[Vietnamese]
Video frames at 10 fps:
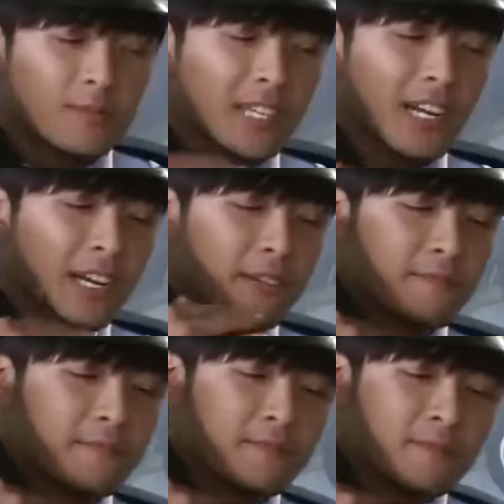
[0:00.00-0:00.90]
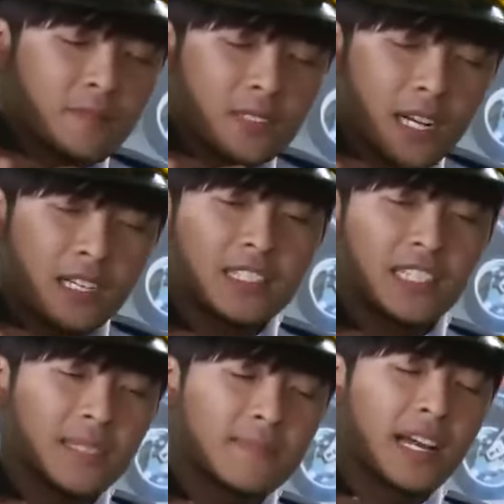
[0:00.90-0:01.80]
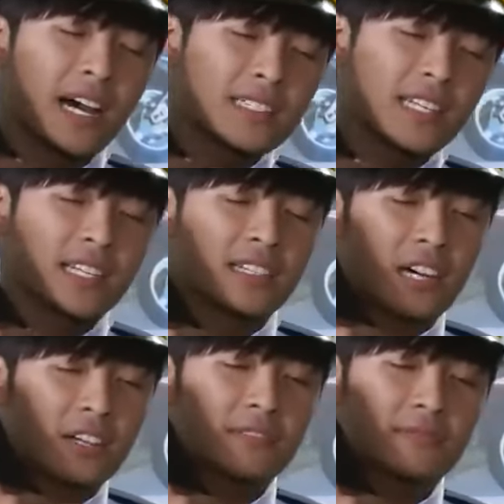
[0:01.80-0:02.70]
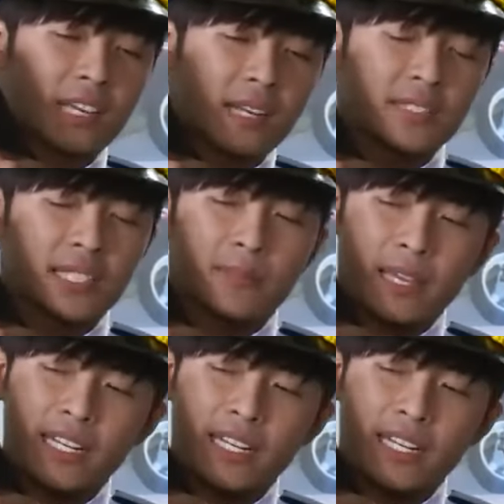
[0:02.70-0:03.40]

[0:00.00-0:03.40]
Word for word: Không sao đâu, cần gì giúp đỡ thì cứ nói, em sẽ giúp